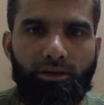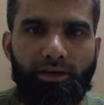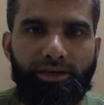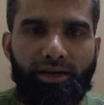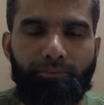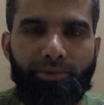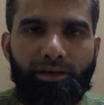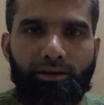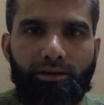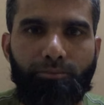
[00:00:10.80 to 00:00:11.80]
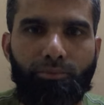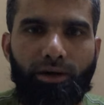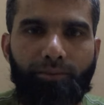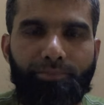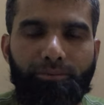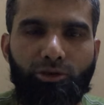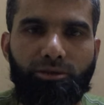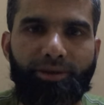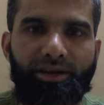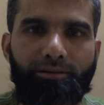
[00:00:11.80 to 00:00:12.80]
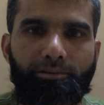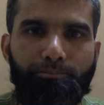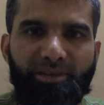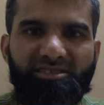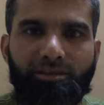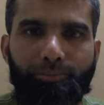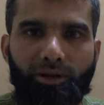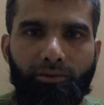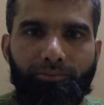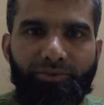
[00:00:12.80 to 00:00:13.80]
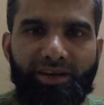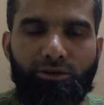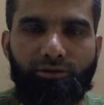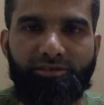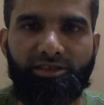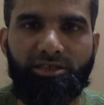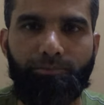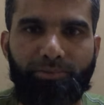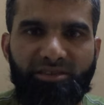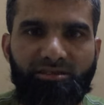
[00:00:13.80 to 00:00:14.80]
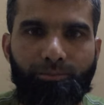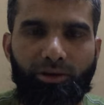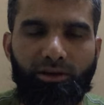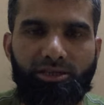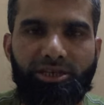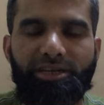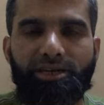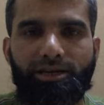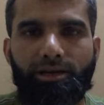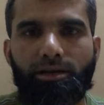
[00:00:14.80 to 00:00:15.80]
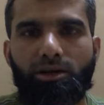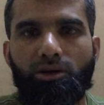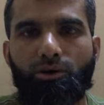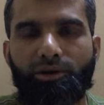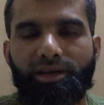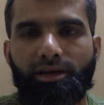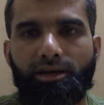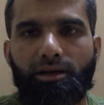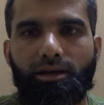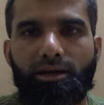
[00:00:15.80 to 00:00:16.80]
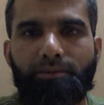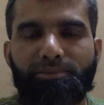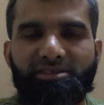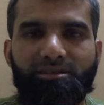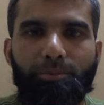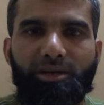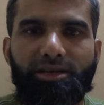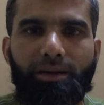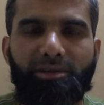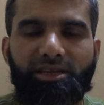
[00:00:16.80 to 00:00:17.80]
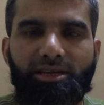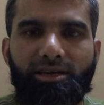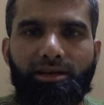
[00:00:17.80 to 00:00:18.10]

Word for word: এটা আপনাকে আপনি বলতে পারেন প্রিন্সিপাল ফ্যাট লসের যে প্রিন্সিপাল সেটা নিয়ে ওকে এই প্রিন্সিপালটি আমাদেরকে